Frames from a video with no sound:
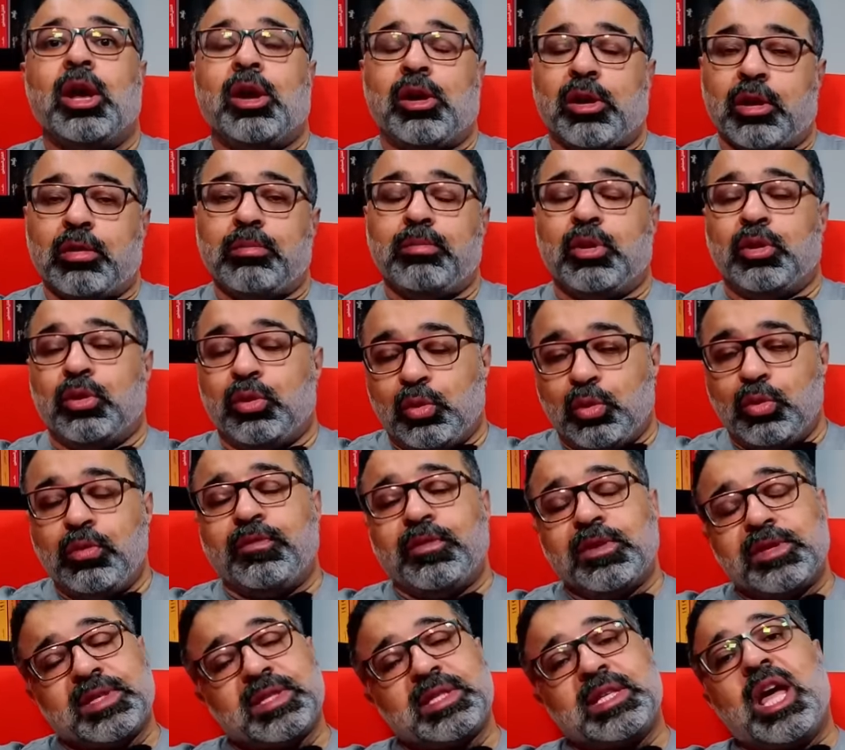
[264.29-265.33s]
رغم الظروف
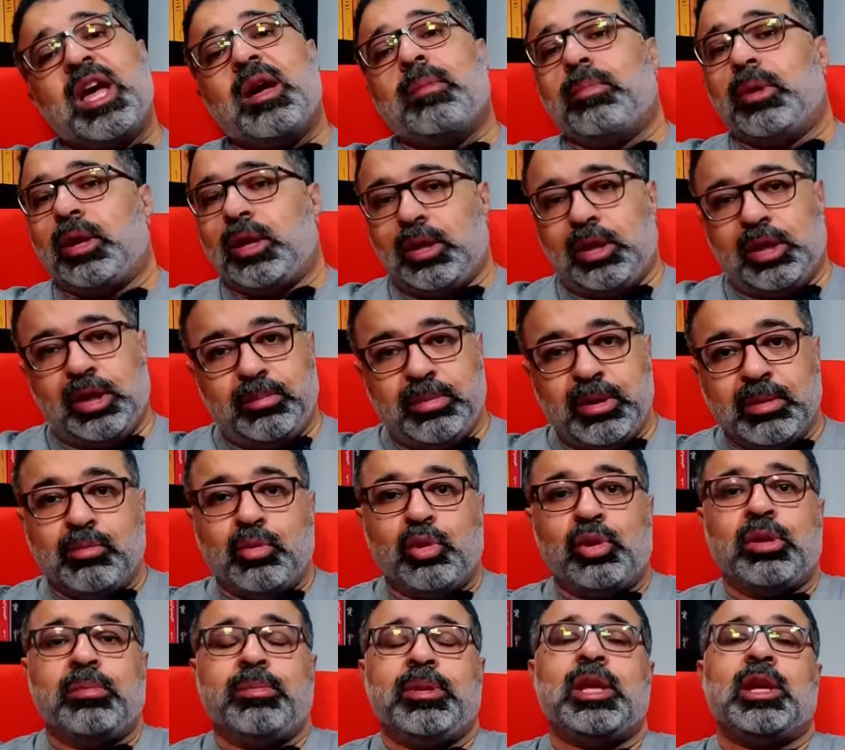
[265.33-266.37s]
الصعبه اللي
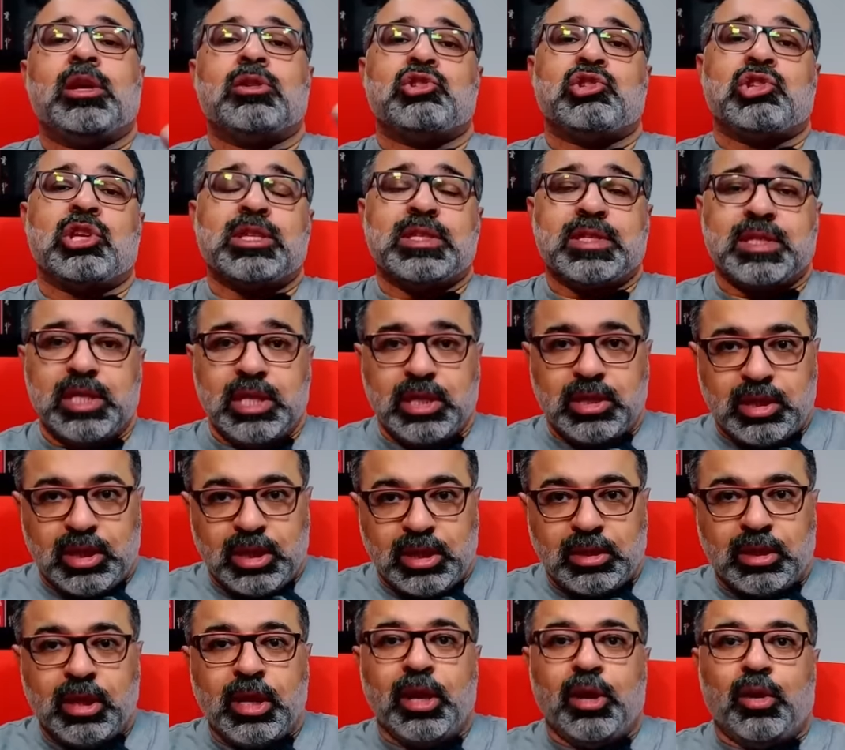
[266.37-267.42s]
بيمر بيها
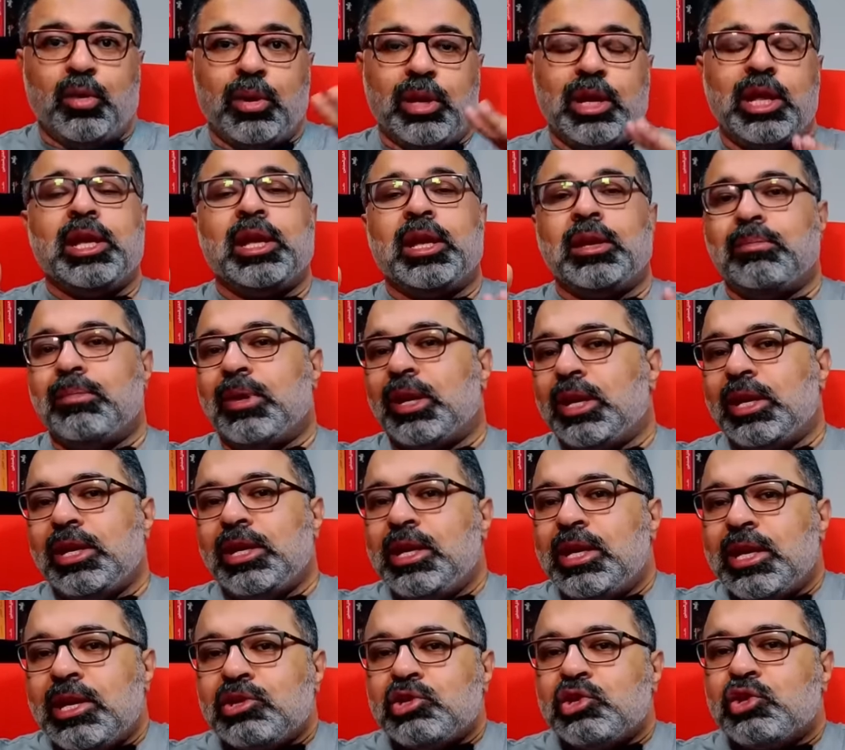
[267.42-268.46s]
الشخصيتين ولكن ما
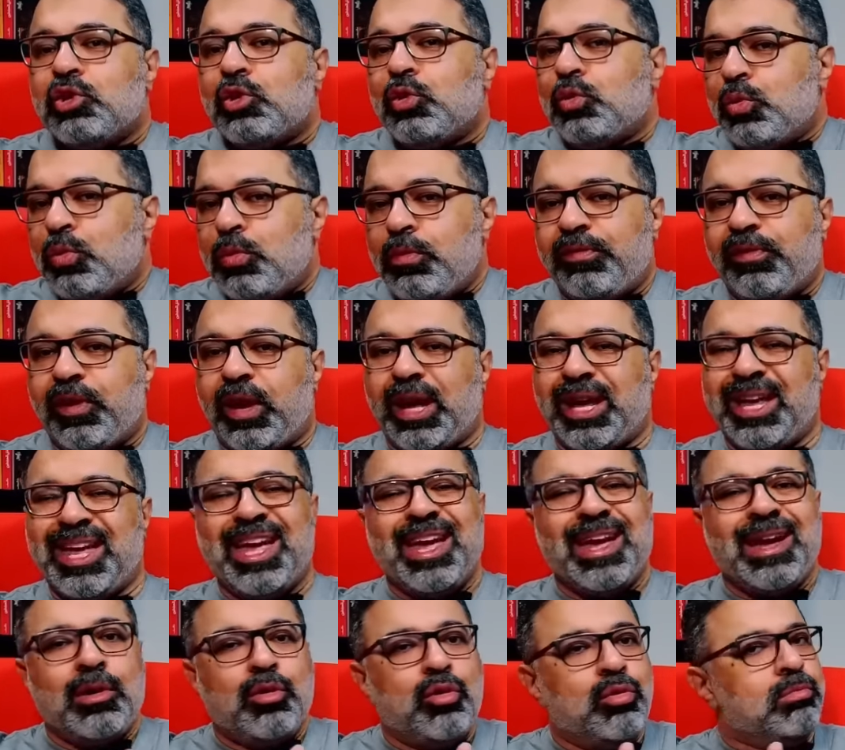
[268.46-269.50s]
هياش ظروف حياه
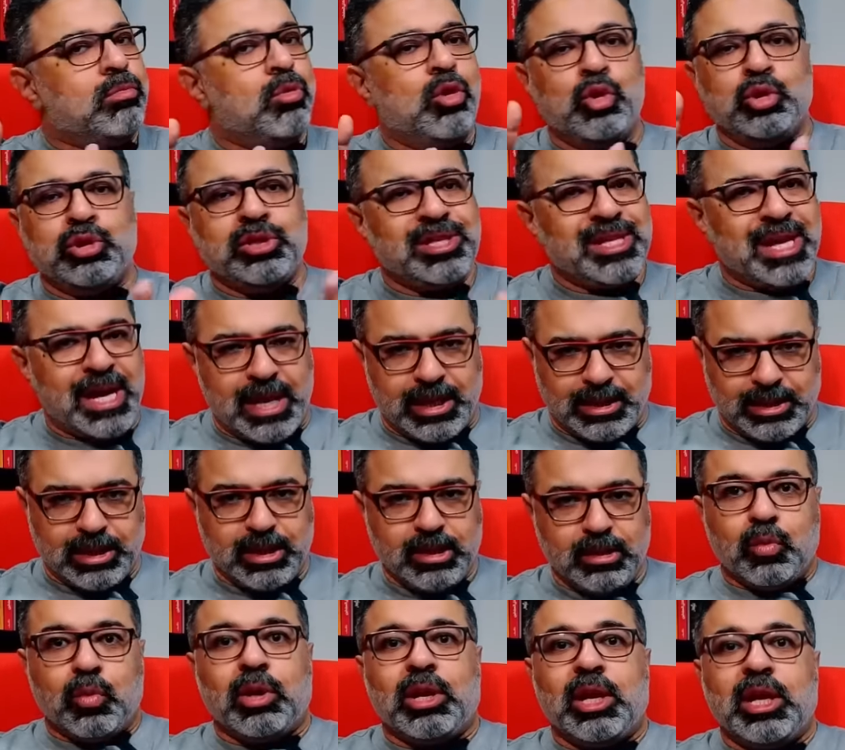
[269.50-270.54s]
او موت يعني
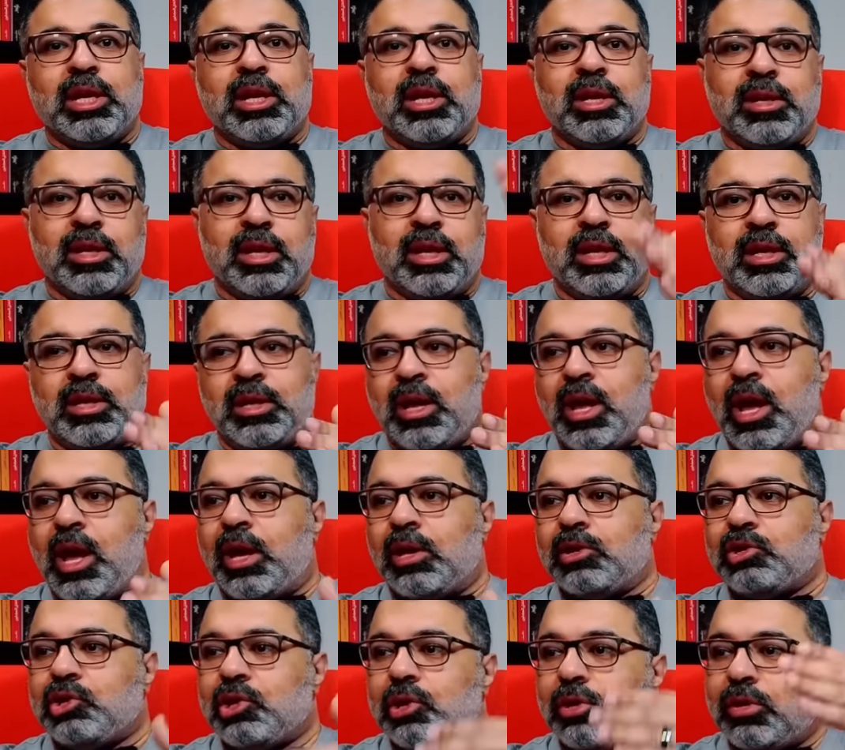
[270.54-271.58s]
ولكن هنا
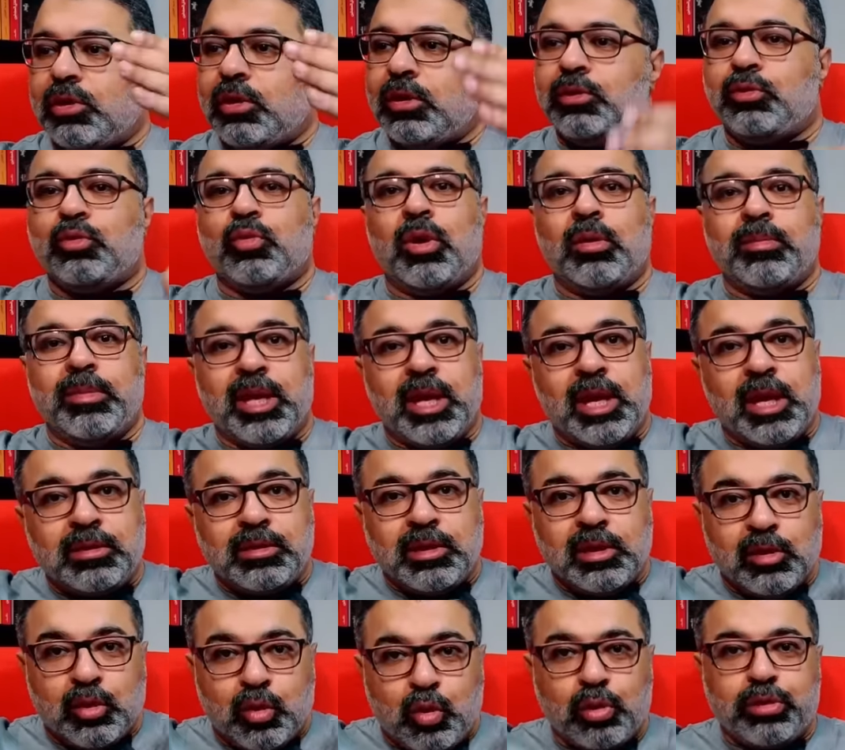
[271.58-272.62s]
عشرات ومئات
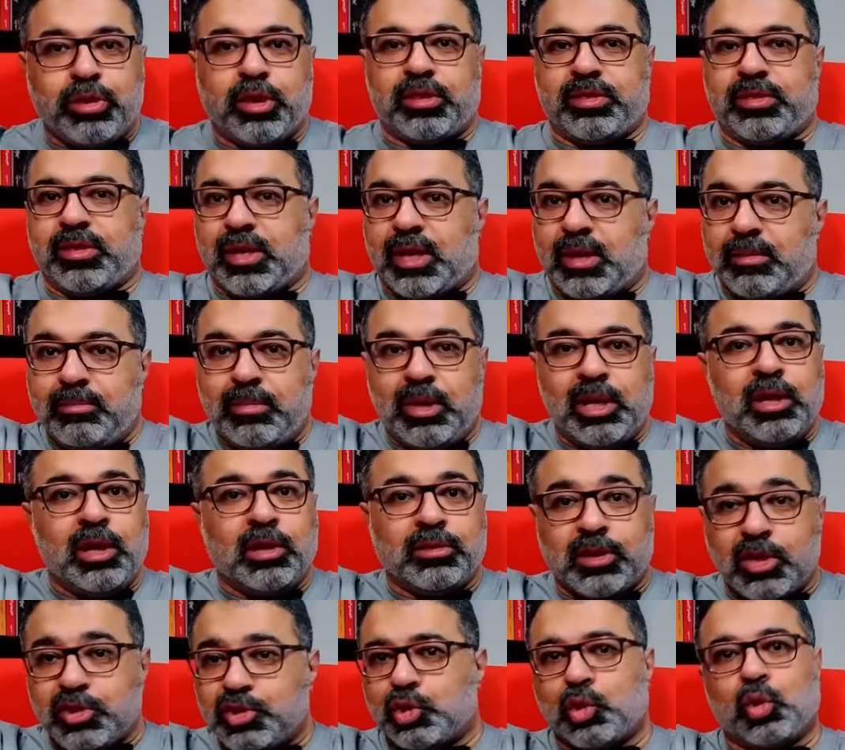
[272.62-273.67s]
الجثث عماله
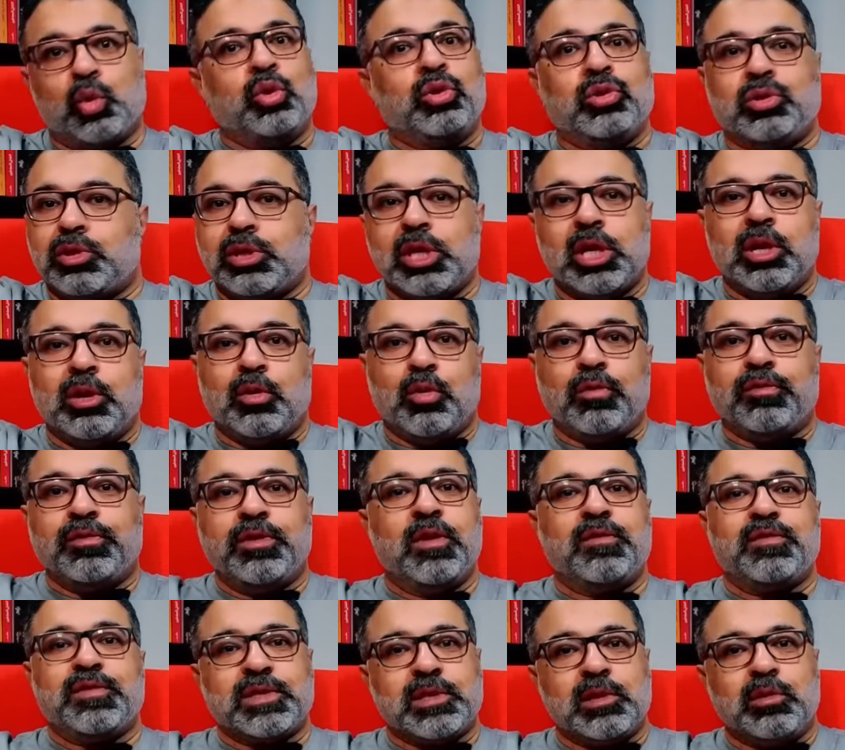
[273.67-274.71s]
تسقط وفي
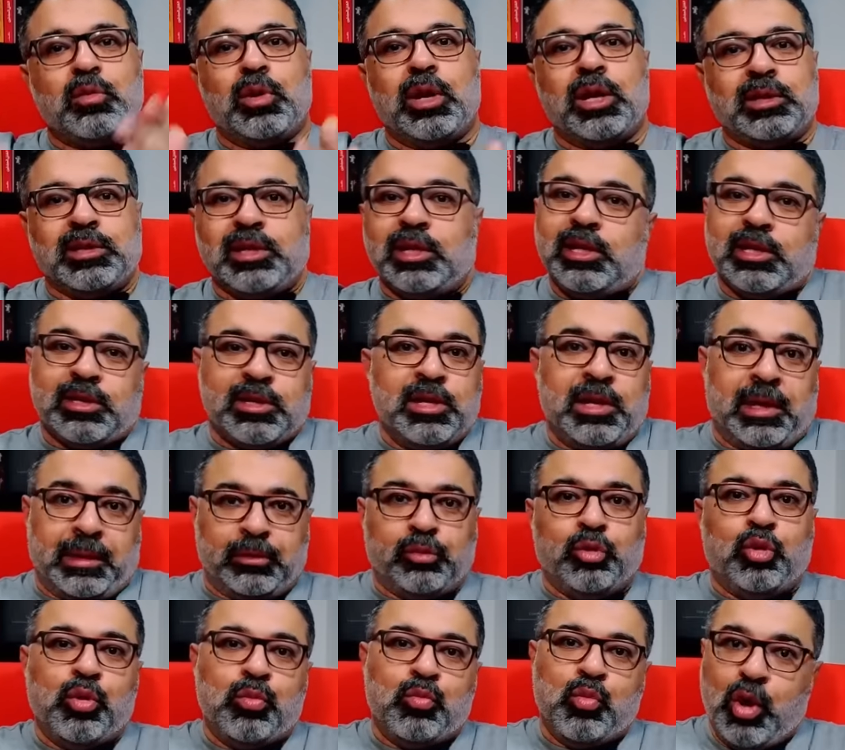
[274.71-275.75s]
نفس الوقت الاتنين
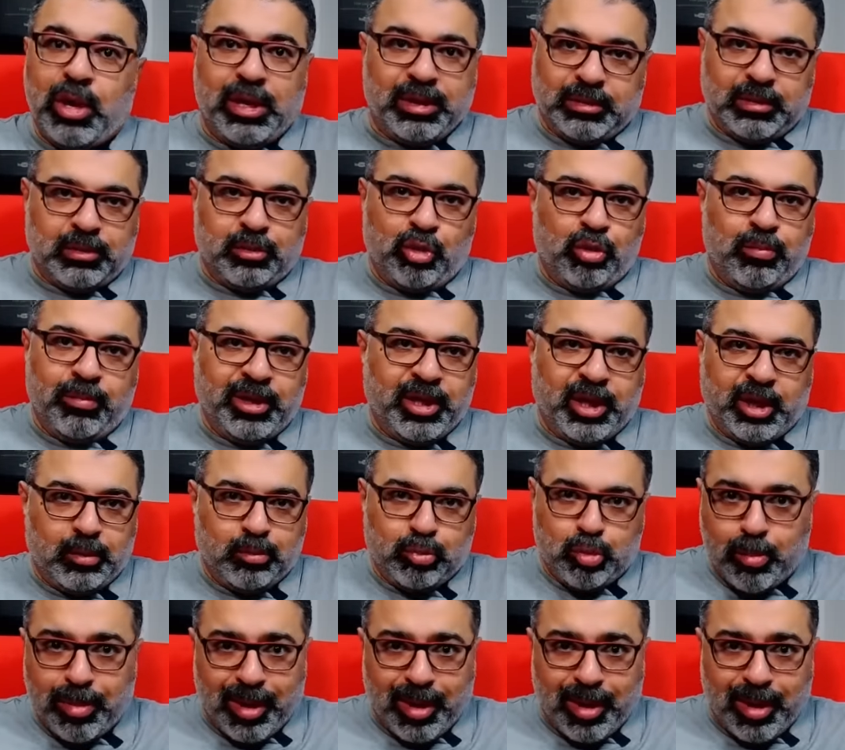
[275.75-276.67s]
عندهم وقت ان هم يحبوا